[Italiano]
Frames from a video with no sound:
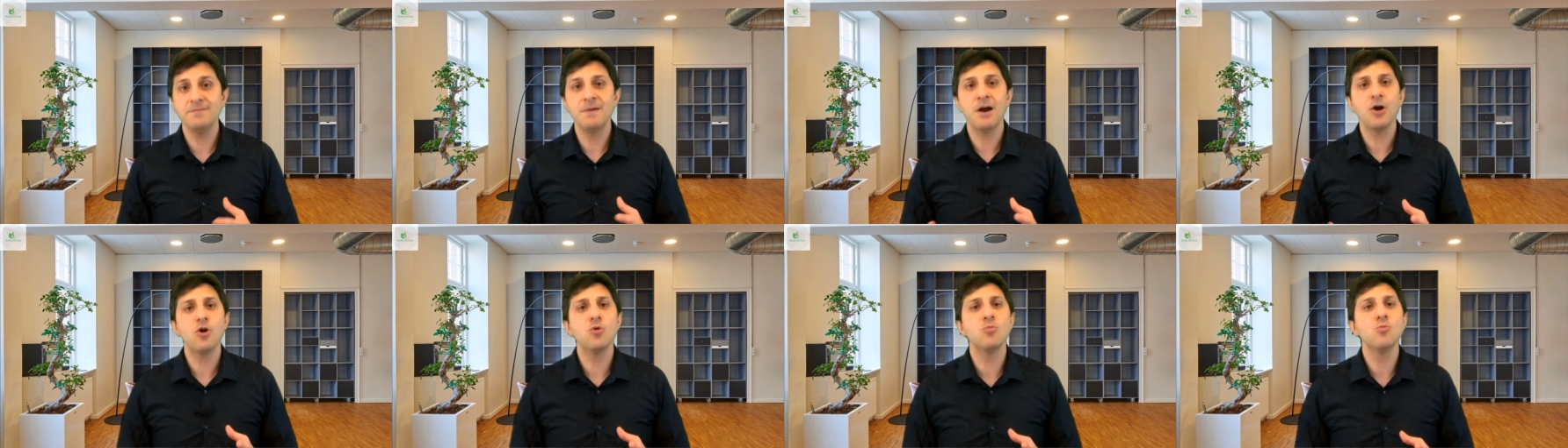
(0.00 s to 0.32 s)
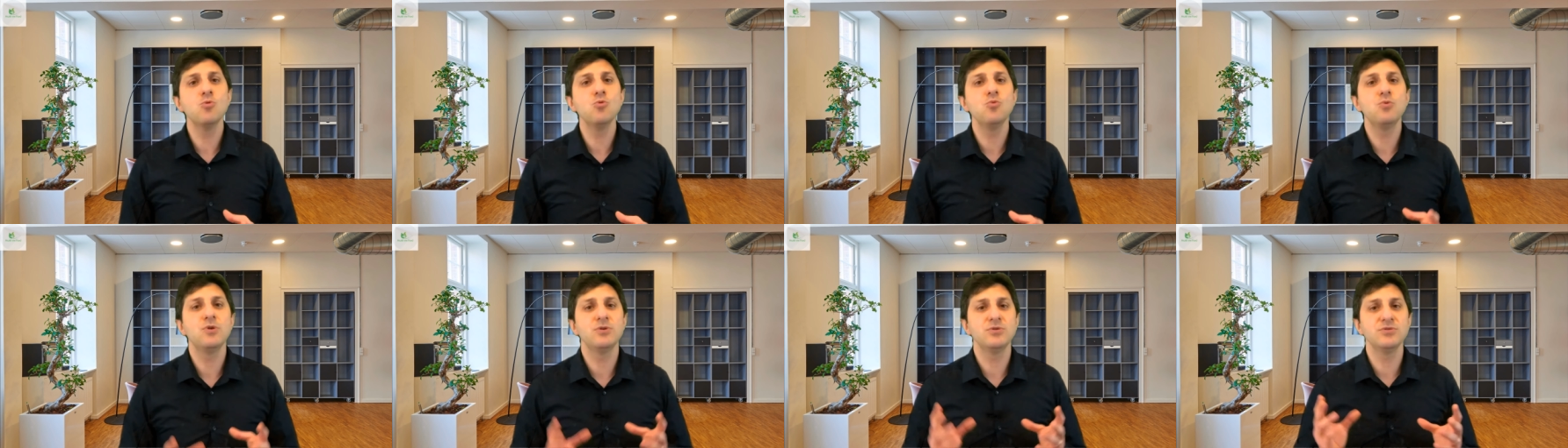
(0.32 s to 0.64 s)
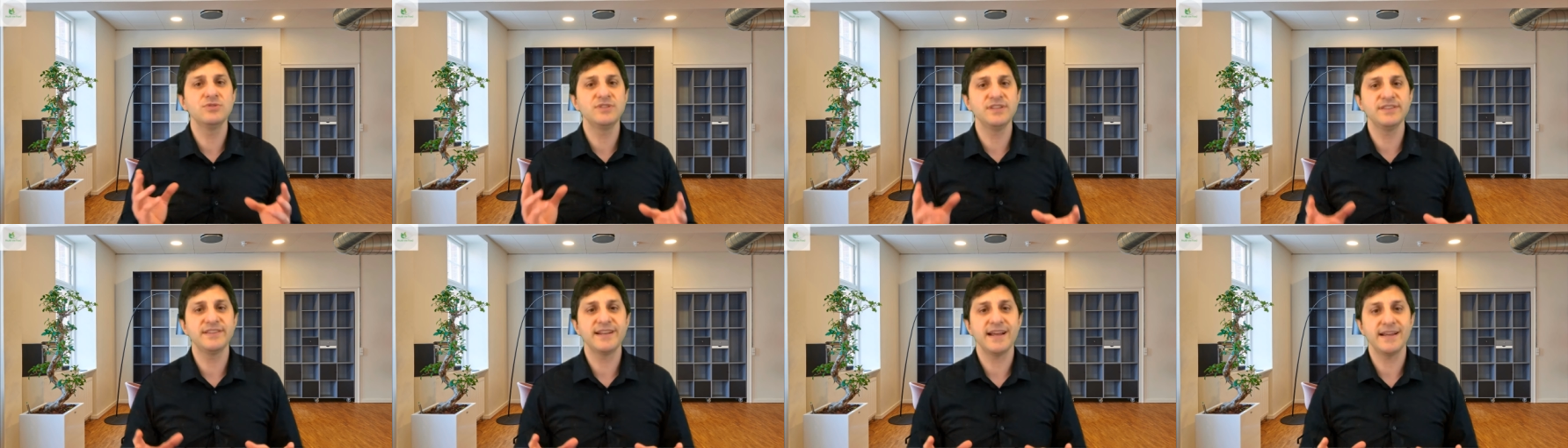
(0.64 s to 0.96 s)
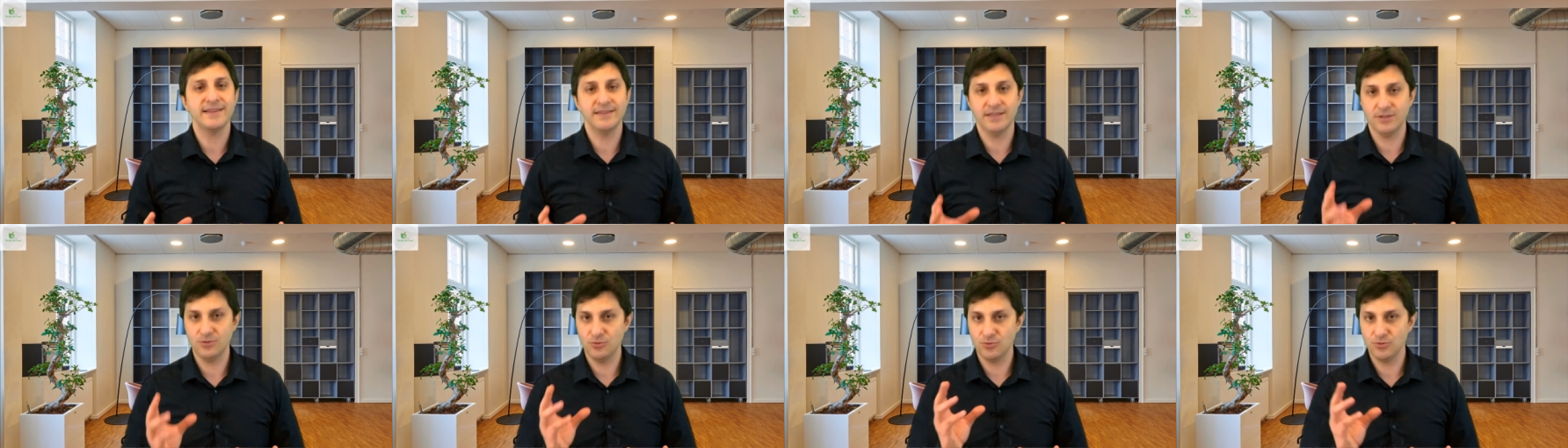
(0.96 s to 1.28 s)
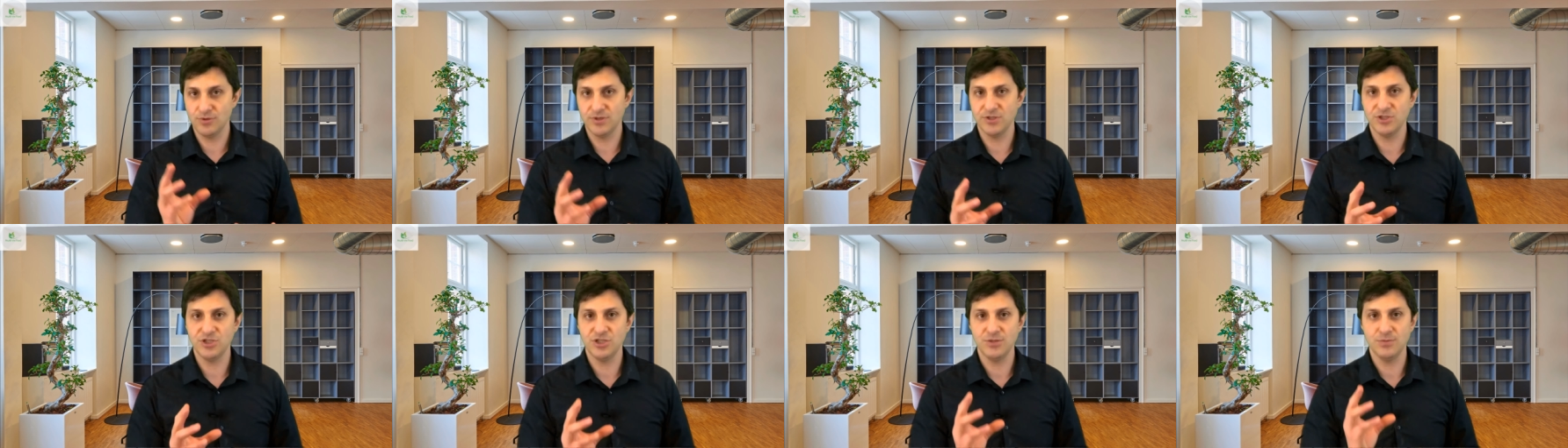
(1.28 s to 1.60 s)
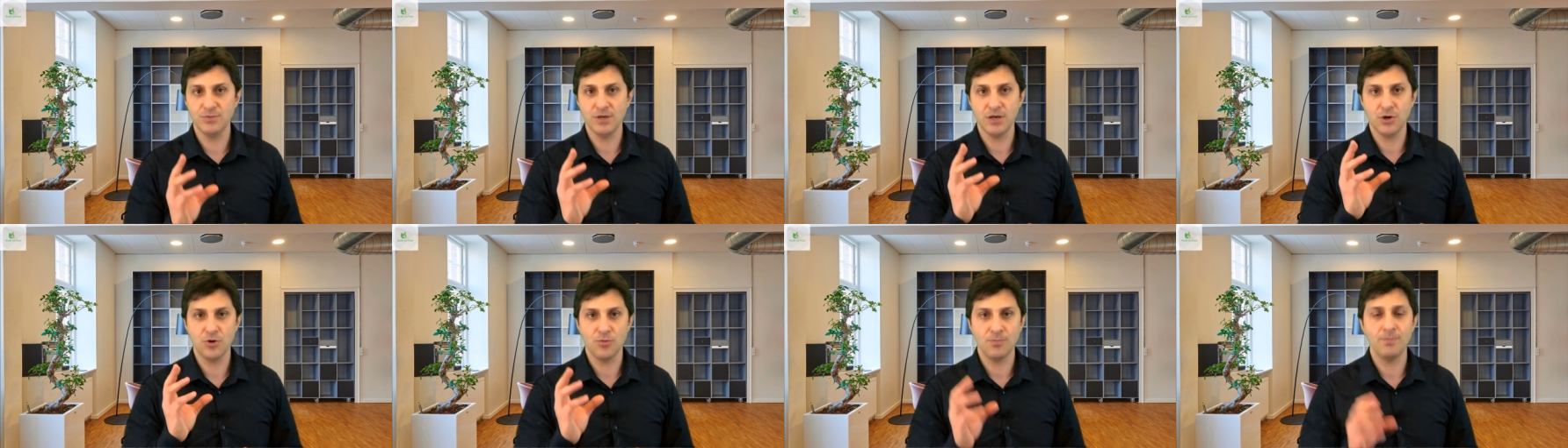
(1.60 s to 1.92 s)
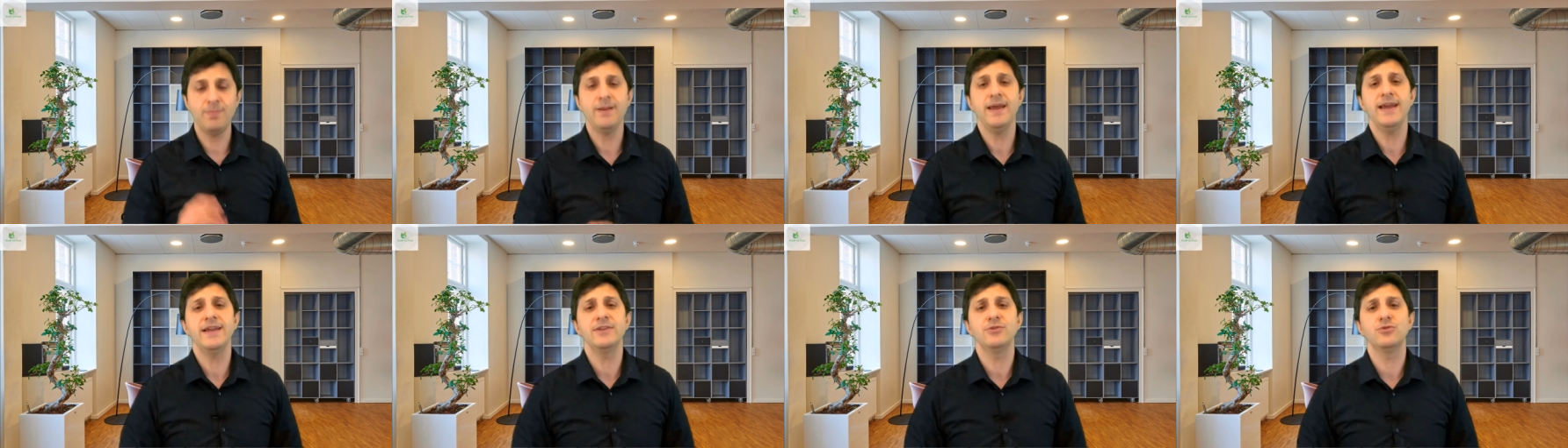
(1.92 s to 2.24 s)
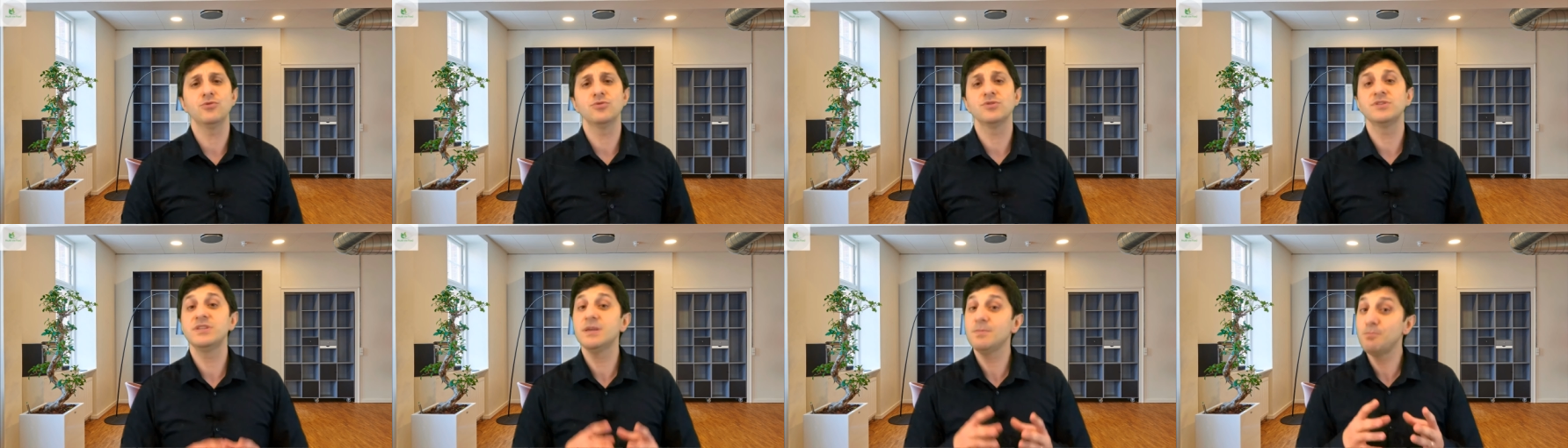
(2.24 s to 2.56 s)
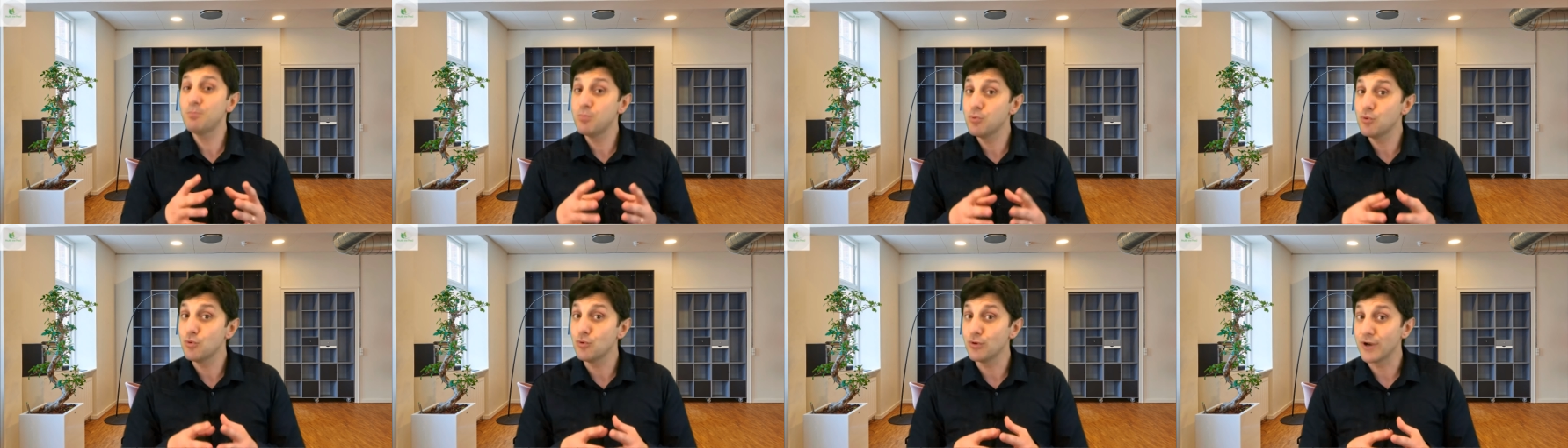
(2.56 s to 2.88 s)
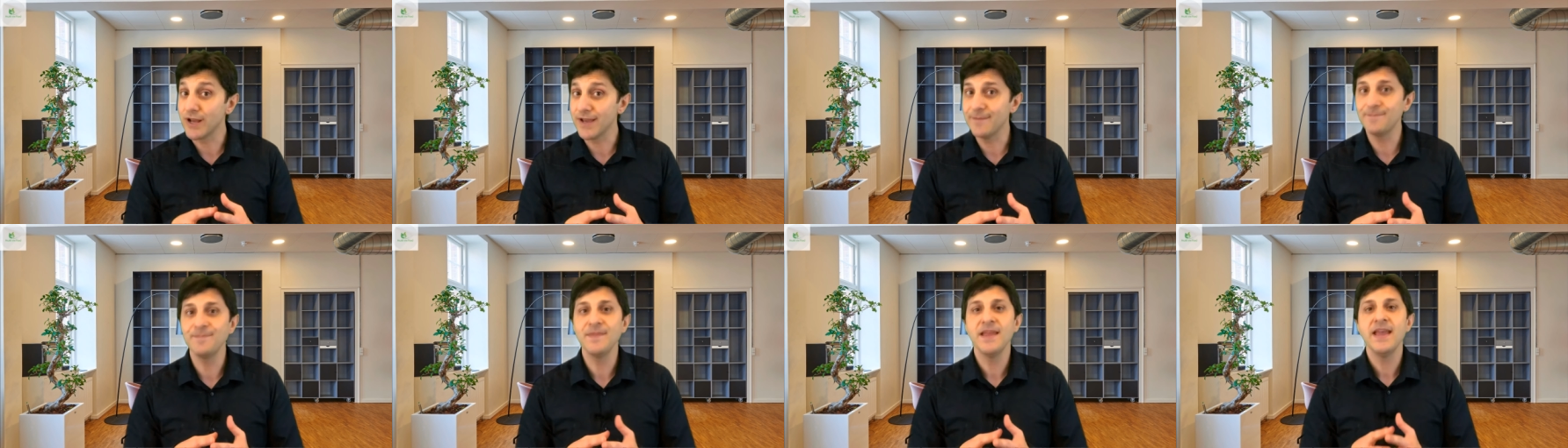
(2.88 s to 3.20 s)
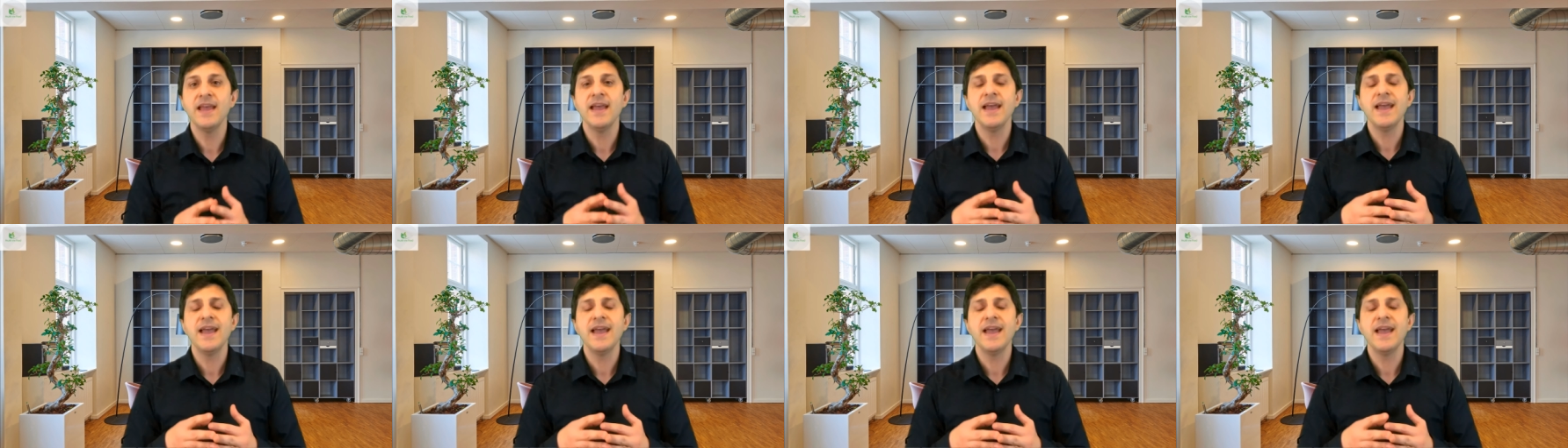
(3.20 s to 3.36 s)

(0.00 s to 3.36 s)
ma comunque non si tratta di un regime completo, seppure